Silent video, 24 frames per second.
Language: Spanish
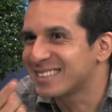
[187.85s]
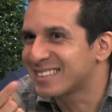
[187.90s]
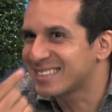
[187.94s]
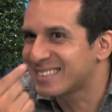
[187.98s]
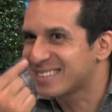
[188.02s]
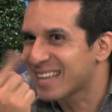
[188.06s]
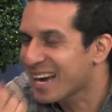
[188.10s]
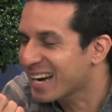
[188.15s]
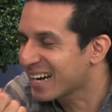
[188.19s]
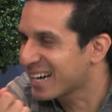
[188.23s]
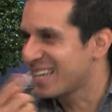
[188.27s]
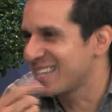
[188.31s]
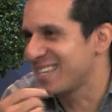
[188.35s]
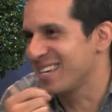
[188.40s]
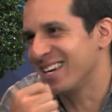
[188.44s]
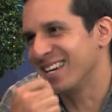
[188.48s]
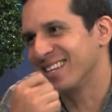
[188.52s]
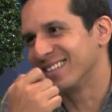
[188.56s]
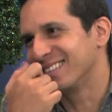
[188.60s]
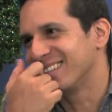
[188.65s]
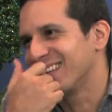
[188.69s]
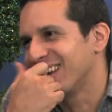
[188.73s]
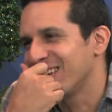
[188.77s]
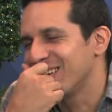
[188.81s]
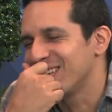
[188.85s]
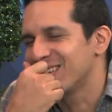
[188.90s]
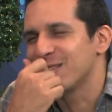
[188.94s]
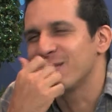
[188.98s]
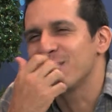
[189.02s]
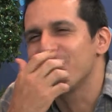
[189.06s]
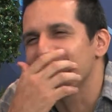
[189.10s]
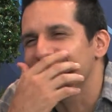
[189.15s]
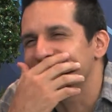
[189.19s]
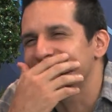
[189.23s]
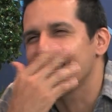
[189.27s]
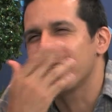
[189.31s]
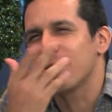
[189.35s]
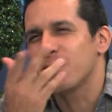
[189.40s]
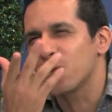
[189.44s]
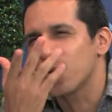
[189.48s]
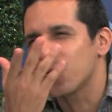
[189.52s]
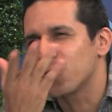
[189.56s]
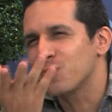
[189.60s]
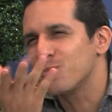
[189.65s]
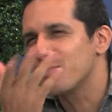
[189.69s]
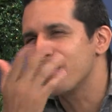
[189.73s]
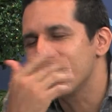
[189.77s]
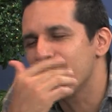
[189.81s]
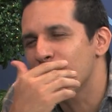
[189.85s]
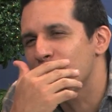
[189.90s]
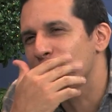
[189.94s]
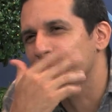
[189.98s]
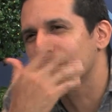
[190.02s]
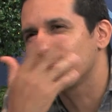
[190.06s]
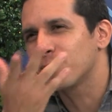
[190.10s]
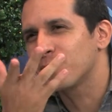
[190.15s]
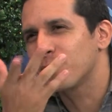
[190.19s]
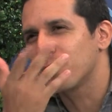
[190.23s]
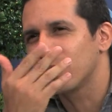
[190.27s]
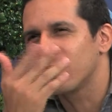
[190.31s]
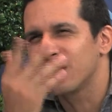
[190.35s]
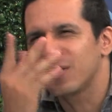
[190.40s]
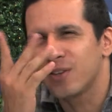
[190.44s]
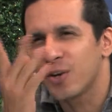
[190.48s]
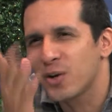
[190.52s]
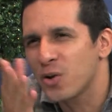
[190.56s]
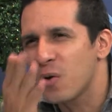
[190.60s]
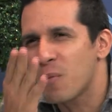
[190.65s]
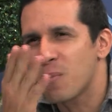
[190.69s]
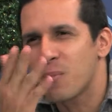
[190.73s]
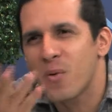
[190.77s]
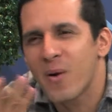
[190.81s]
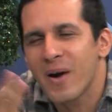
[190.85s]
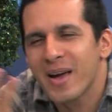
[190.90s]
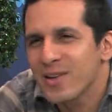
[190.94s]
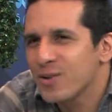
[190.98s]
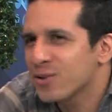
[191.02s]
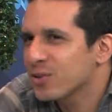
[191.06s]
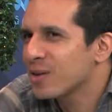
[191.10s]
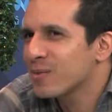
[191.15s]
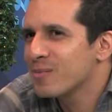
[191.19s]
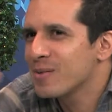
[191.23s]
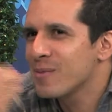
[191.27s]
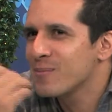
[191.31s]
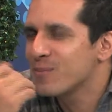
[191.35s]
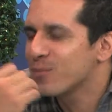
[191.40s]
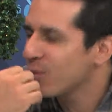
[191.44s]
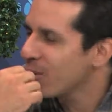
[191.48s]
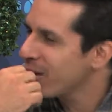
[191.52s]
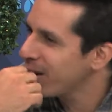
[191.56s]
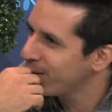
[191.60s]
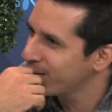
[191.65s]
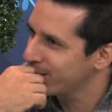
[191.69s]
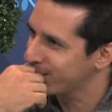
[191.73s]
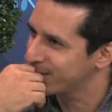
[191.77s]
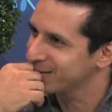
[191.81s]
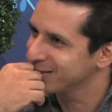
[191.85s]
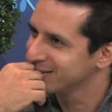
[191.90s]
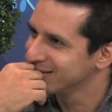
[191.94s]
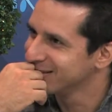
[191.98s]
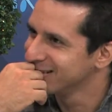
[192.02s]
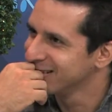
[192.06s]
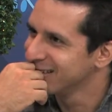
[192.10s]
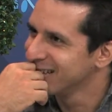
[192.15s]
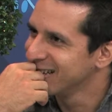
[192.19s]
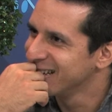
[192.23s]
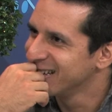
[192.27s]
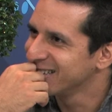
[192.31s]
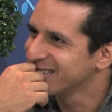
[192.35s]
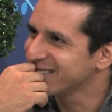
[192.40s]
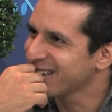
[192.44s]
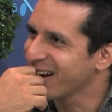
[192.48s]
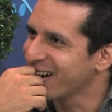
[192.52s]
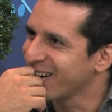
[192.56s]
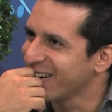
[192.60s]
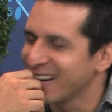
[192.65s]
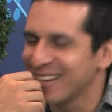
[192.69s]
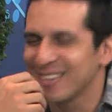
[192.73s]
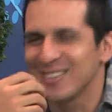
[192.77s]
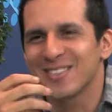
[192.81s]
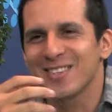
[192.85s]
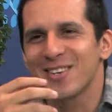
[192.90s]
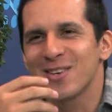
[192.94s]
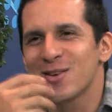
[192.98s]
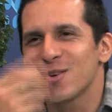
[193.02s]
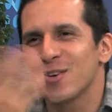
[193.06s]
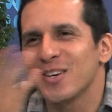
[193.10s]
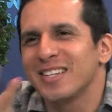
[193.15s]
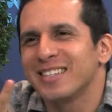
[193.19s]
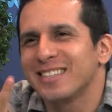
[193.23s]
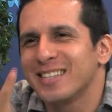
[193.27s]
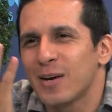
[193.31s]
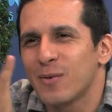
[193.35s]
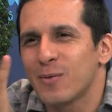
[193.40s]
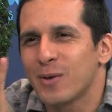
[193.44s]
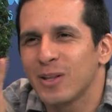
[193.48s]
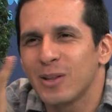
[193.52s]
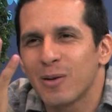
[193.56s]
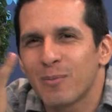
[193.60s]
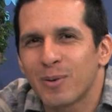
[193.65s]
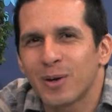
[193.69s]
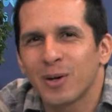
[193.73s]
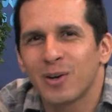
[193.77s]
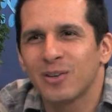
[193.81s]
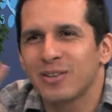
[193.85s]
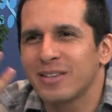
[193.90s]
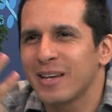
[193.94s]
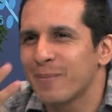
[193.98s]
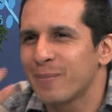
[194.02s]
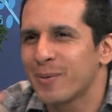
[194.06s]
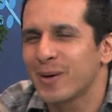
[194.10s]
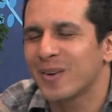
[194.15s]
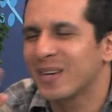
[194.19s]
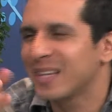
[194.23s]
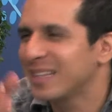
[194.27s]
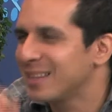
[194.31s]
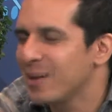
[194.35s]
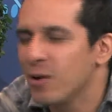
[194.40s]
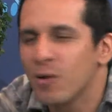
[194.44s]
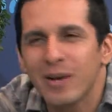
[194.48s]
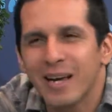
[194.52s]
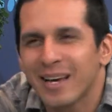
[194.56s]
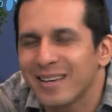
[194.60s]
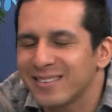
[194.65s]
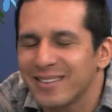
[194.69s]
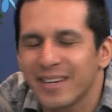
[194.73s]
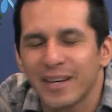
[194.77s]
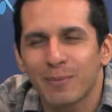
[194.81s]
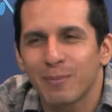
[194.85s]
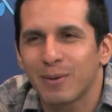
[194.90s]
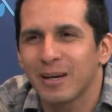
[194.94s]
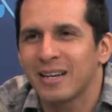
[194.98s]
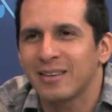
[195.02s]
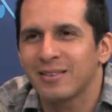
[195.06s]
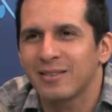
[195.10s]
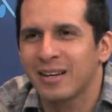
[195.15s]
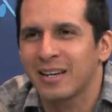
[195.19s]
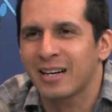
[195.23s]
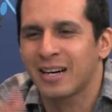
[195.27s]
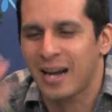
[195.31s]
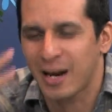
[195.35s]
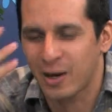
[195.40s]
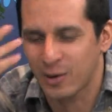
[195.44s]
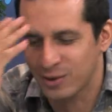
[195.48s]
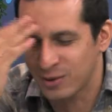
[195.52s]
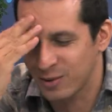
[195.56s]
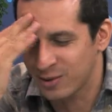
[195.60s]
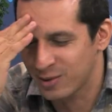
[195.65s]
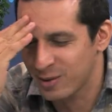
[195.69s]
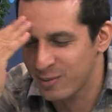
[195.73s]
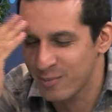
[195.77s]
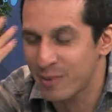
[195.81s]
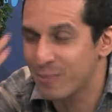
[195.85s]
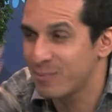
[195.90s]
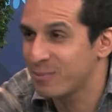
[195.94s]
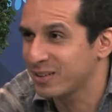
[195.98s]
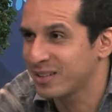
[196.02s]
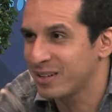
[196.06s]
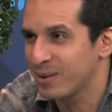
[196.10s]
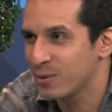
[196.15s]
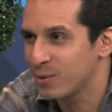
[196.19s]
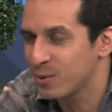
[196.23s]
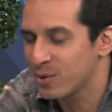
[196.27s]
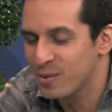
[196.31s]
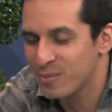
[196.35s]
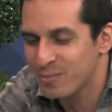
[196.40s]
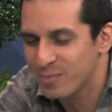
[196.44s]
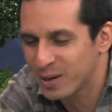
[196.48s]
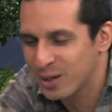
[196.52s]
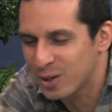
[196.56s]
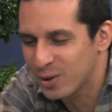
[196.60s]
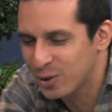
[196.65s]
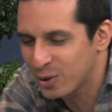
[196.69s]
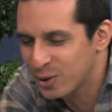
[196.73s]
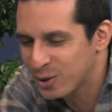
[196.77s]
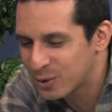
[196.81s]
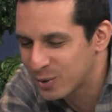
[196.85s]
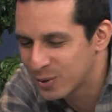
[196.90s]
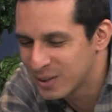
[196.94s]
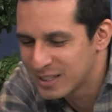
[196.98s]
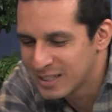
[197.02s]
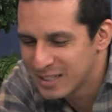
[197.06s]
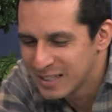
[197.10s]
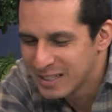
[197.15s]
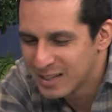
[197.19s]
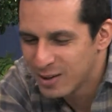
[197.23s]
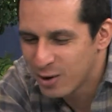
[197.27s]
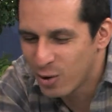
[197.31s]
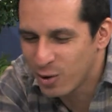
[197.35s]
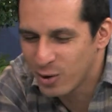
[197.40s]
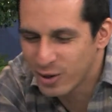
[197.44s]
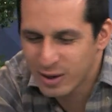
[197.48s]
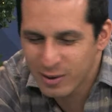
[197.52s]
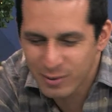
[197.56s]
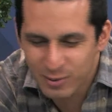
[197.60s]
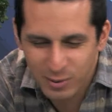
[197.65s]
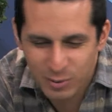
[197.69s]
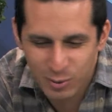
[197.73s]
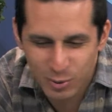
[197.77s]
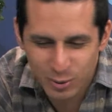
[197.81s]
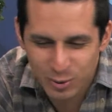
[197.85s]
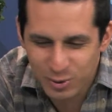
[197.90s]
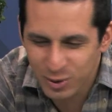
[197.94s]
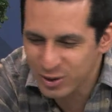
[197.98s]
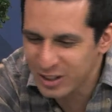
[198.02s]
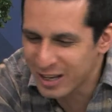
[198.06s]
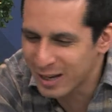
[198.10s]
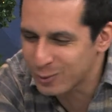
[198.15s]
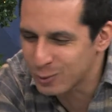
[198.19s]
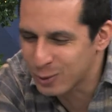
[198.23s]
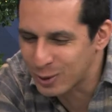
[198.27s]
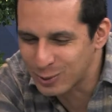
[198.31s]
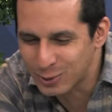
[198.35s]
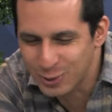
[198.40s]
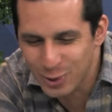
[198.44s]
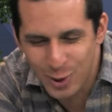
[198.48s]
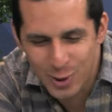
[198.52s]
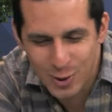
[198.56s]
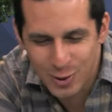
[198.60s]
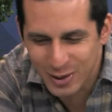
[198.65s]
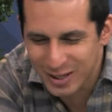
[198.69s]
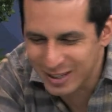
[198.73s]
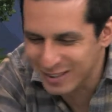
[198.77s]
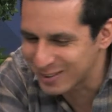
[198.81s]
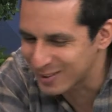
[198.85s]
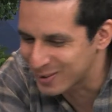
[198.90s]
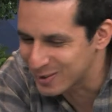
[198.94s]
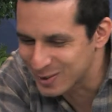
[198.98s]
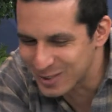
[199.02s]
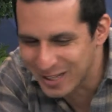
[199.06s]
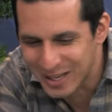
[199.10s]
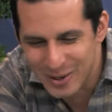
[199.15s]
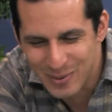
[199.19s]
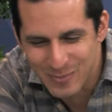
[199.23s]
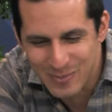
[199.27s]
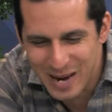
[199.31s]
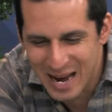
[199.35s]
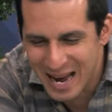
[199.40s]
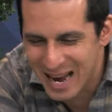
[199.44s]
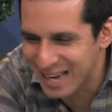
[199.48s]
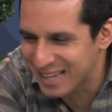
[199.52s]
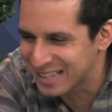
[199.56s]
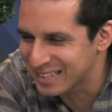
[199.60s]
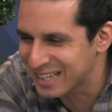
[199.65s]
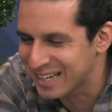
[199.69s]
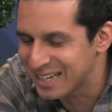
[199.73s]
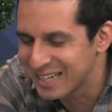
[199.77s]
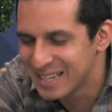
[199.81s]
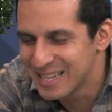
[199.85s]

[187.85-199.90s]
estar allí en televisión. Yo decía, Dios mío, pero, pero si ellos pueden, yo también puedo. Entonces yo decía, bueno, pero, pero ¿qué tengo que hacer para estar claro? Entonces me empecé en periódico. Oye, cursos de actuación, que hacen no sé qué más y tal.